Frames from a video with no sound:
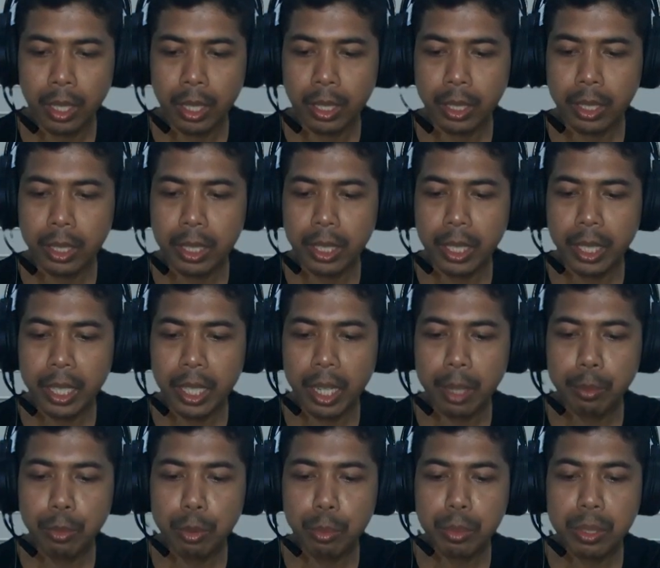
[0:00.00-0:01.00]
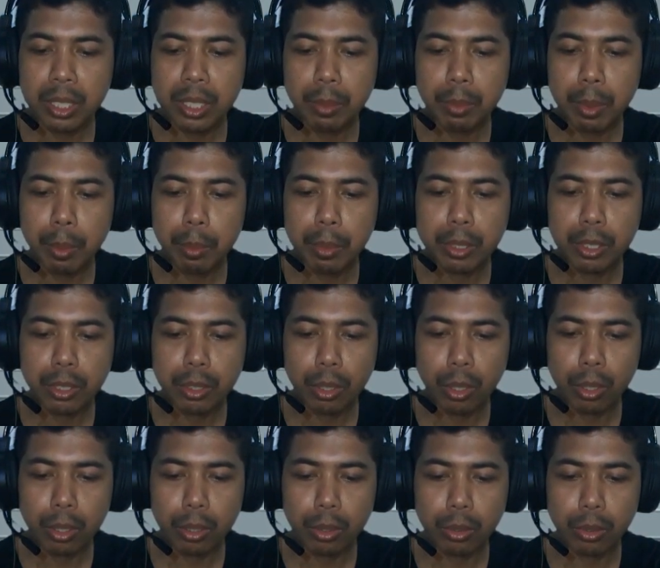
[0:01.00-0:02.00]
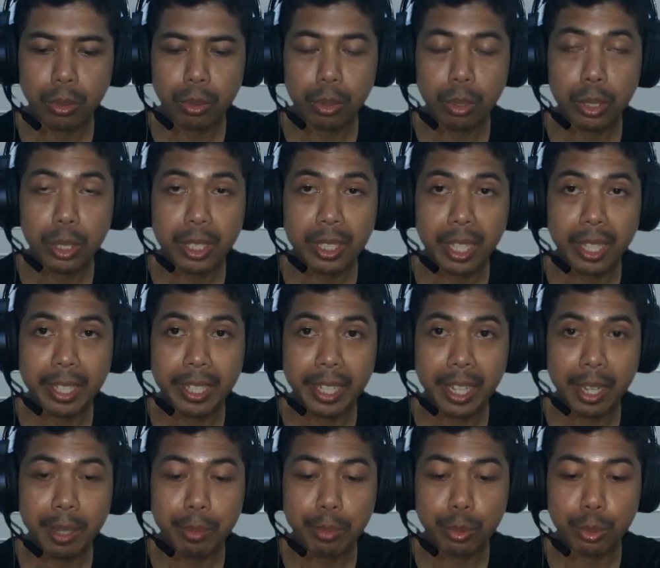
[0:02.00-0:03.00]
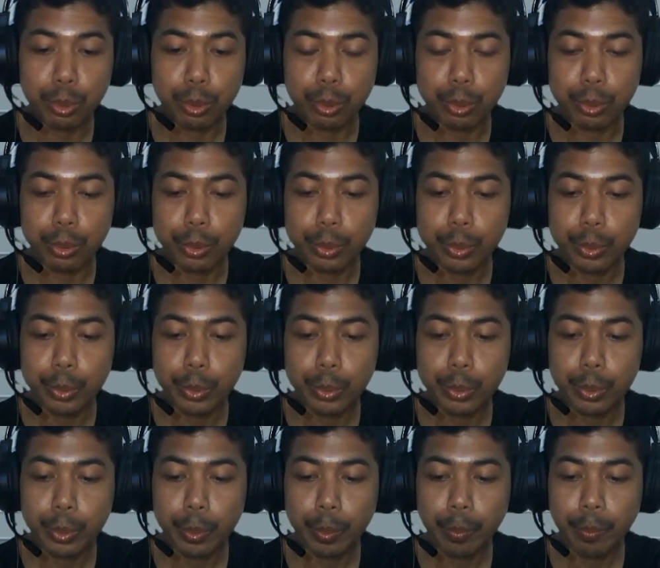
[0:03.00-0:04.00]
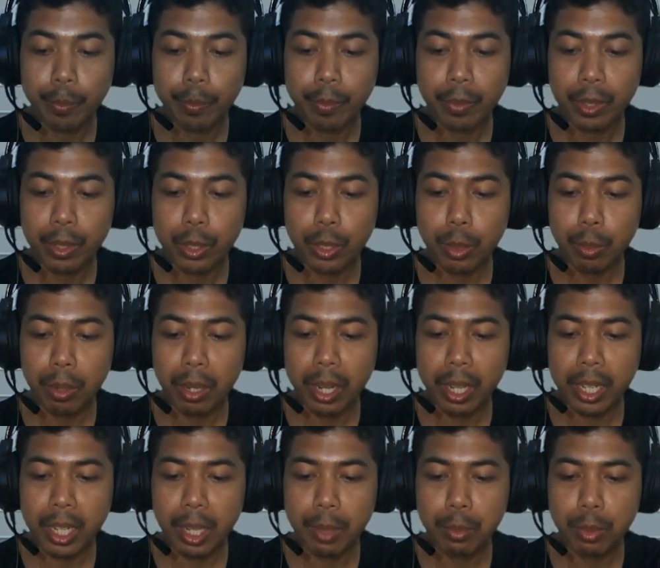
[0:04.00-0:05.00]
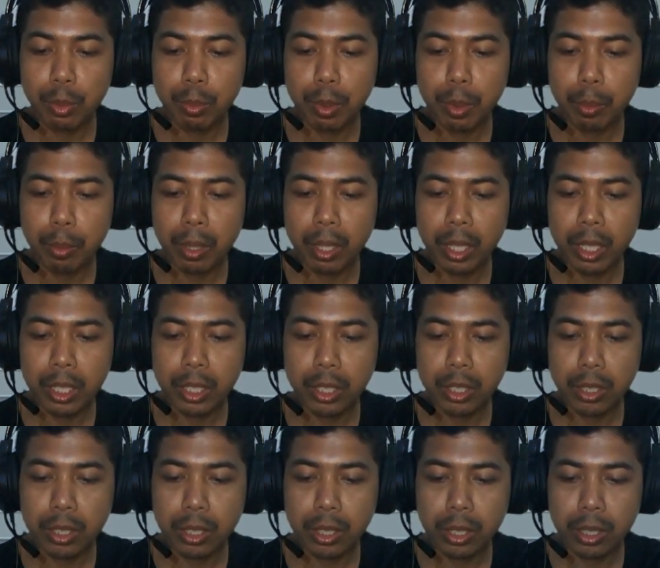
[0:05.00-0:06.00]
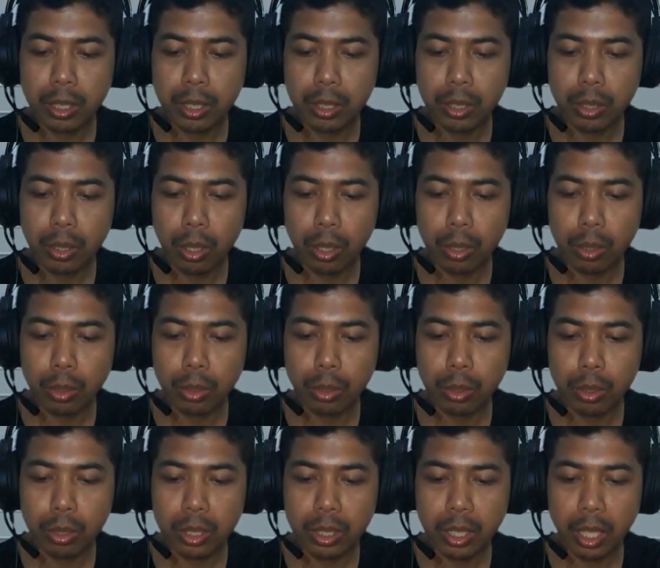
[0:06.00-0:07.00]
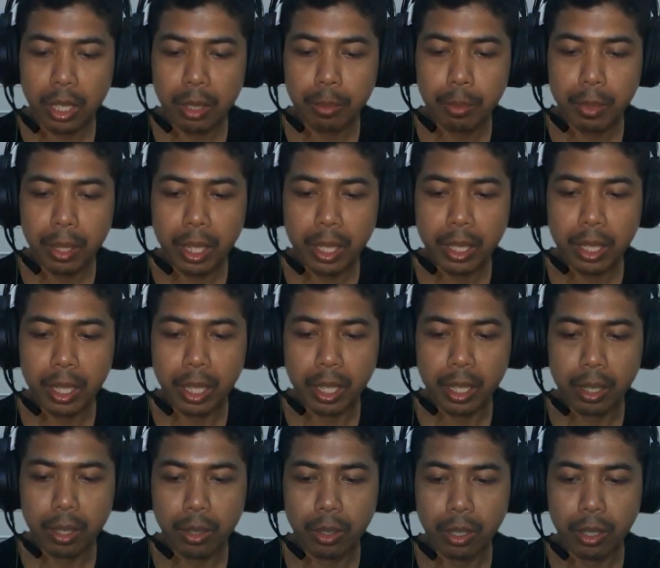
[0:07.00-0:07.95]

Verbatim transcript: Di sini kamu bisa membeli stok untuk stand kamu. Cobalah kamu membeli stok untuk stand blender.